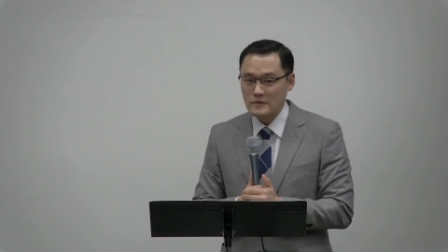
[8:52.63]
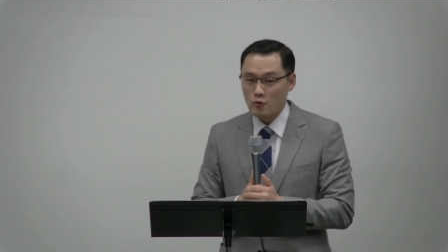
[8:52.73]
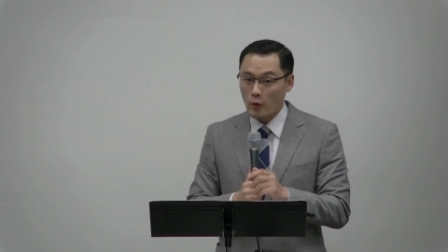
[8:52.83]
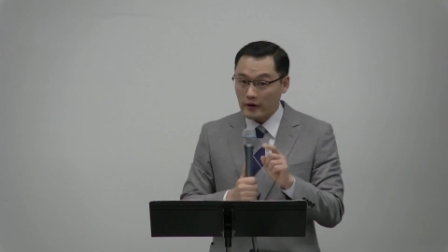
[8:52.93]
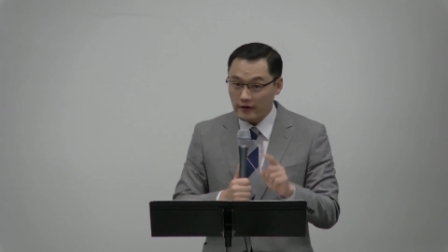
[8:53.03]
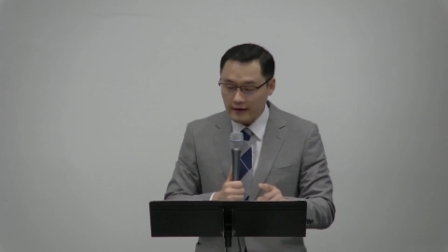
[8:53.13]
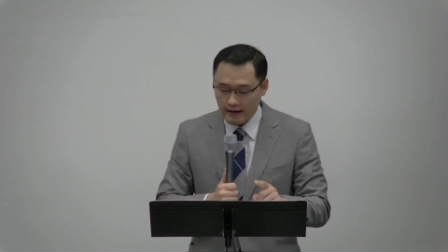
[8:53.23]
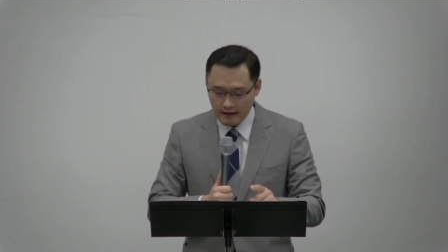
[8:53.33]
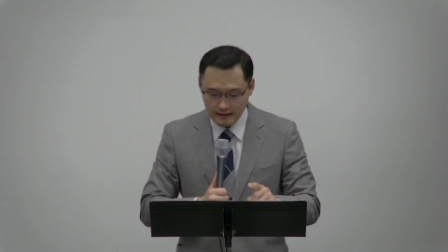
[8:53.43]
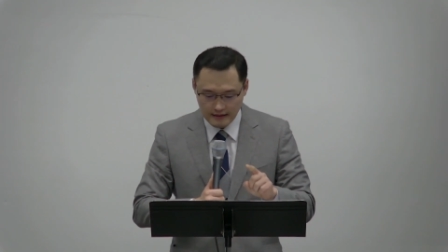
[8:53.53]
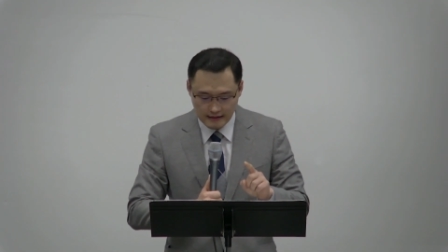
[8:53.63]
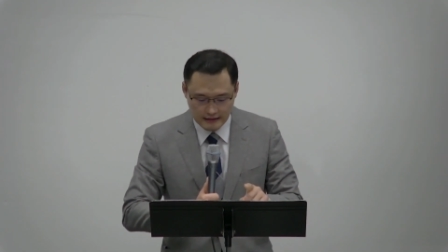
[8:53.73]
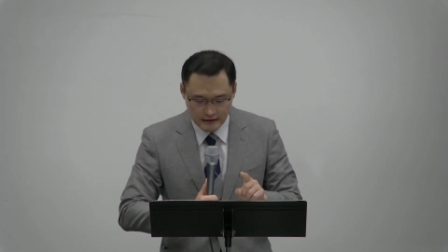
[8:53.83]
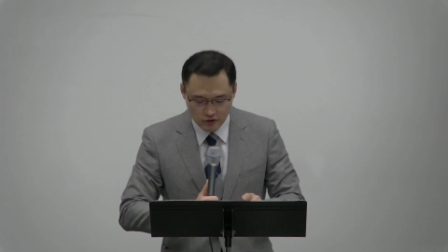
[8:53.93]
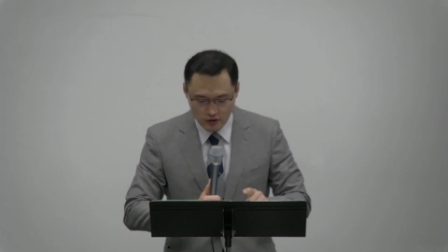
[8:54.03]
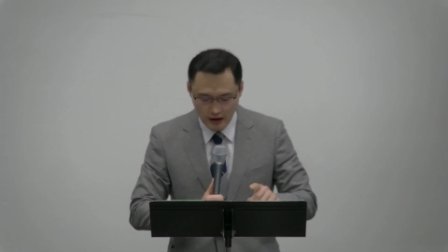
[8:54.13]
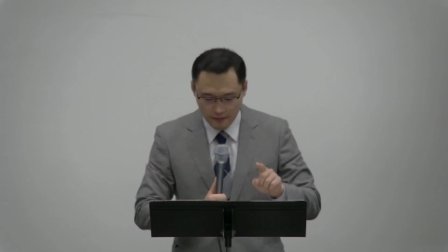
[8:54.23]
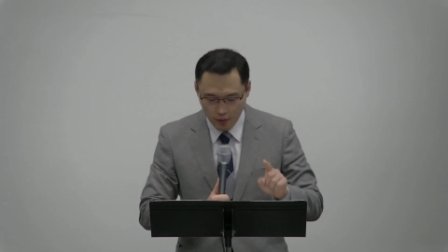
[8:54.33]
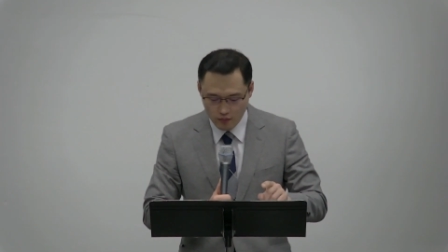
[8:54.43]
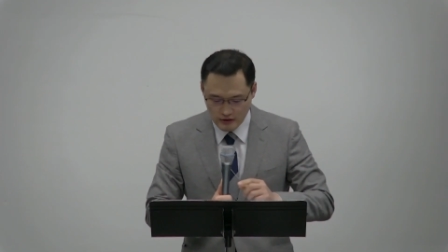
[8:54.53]
왜 그럴까? 그 이유가
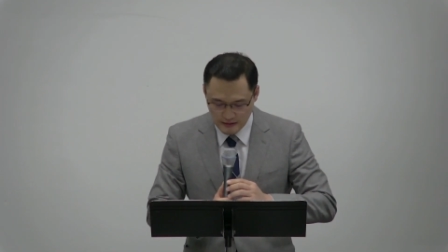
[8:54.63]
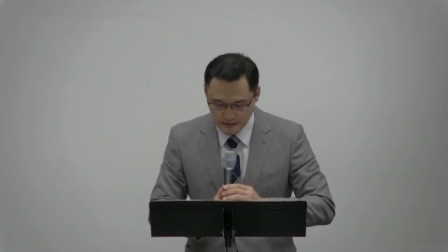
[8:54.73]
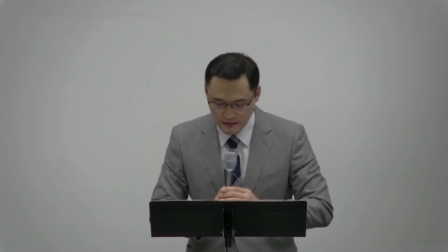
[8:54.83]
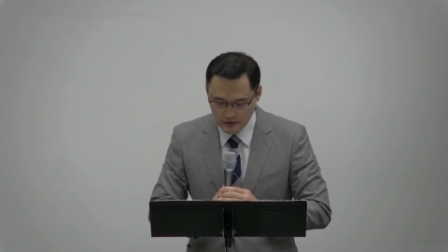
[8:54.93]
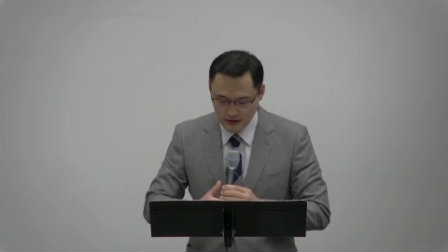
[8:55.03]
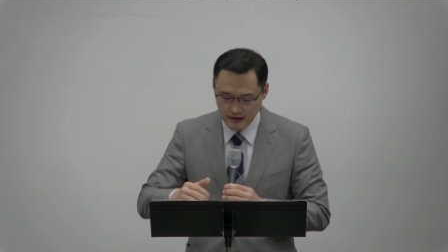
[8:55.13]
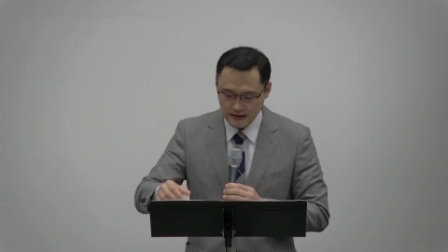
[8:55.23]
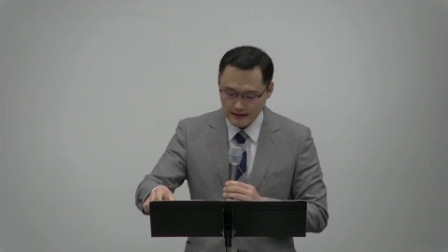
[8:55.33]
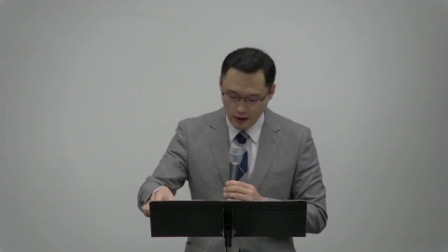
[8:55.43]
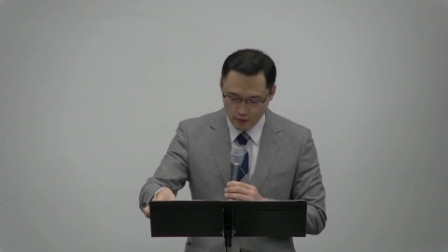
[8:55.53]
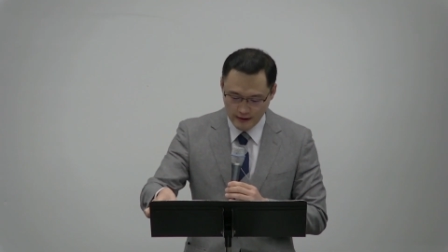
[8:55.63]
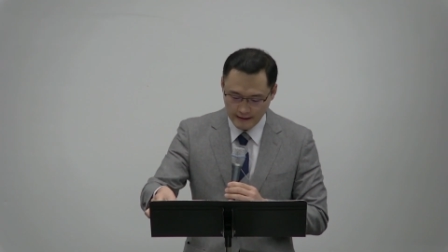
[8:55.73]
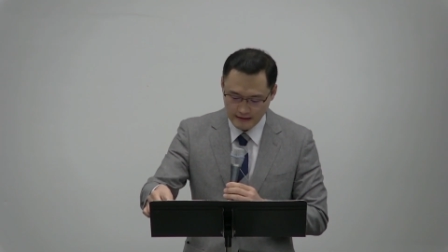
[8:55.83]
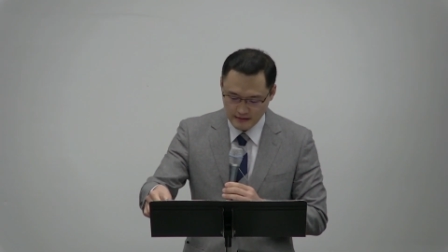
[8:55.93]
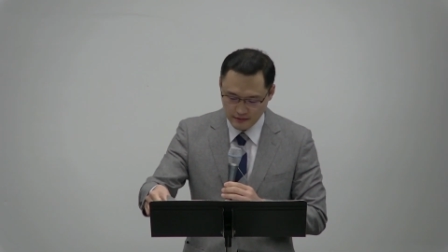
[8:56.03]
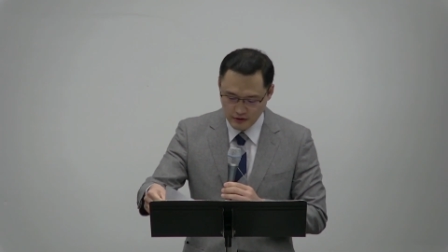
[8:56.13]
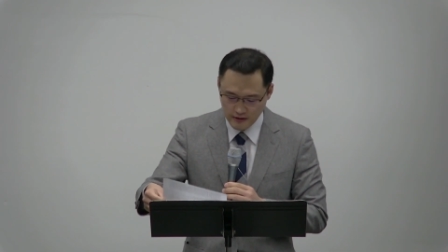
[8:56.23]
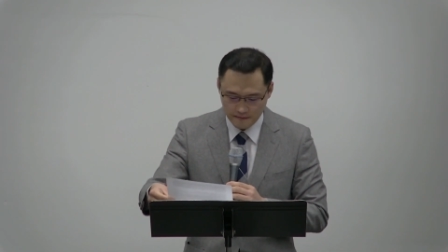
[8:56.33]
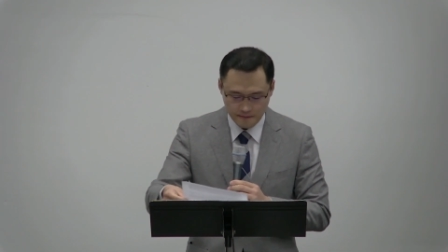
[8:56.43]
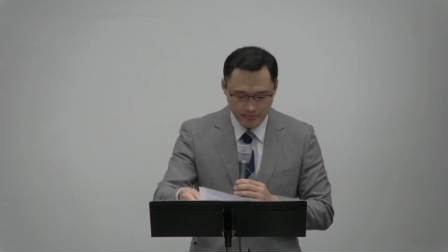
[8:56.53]
본문 13절이 나옵니다.
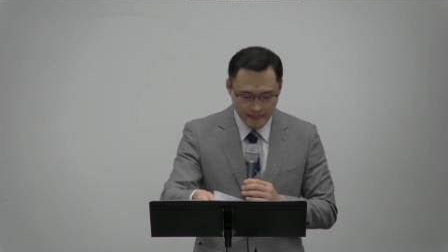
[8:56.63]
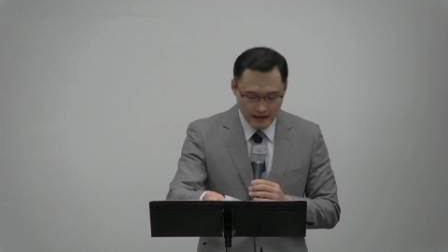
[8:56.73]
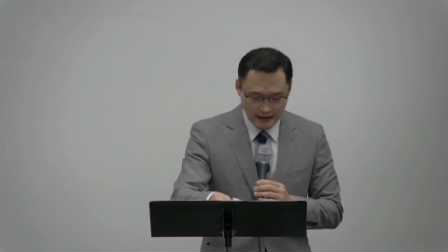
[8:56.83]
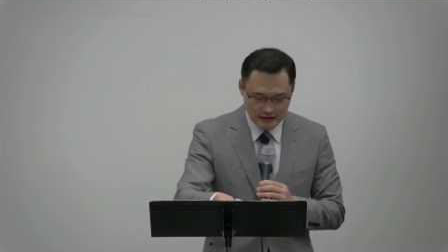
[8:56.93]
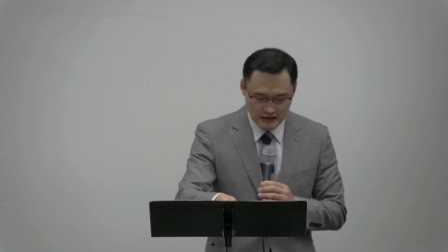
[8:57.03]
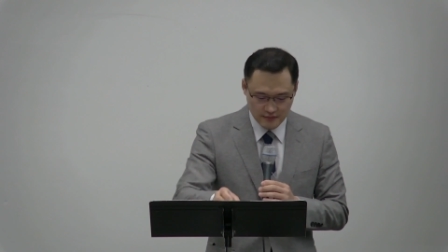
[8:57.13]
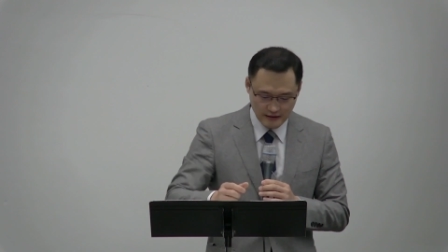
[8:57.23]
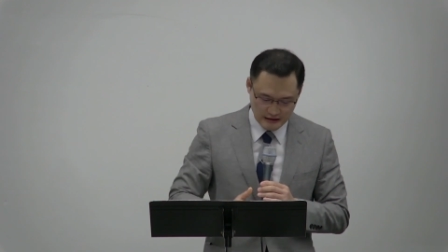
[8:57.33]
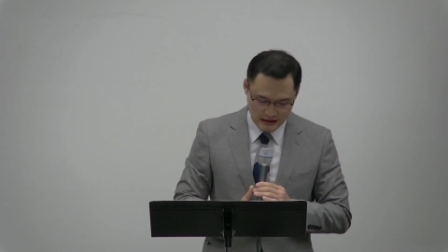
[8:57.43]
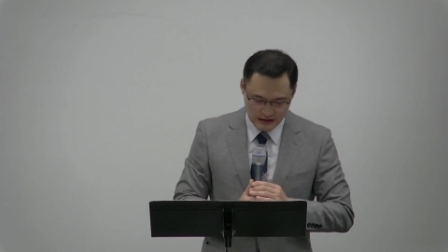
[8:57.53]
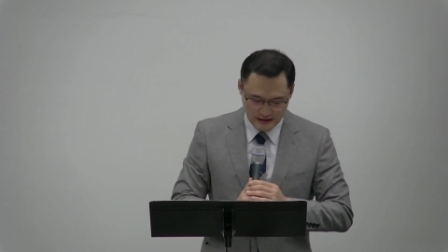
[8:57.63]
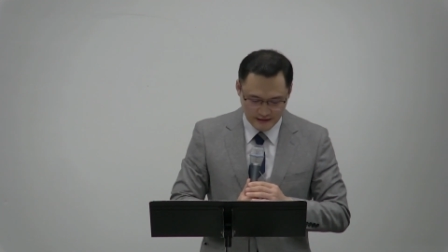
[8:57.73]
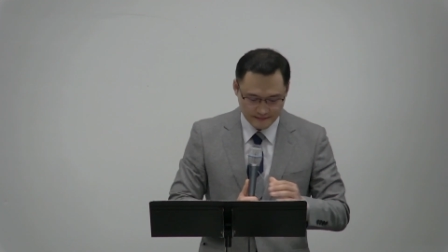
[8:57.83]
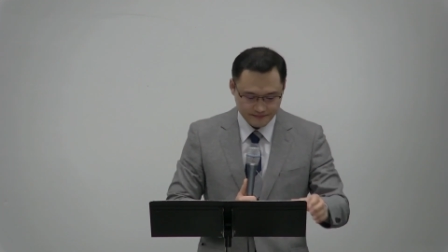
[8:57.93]
13절이요. 같이 읽습니다. 시작.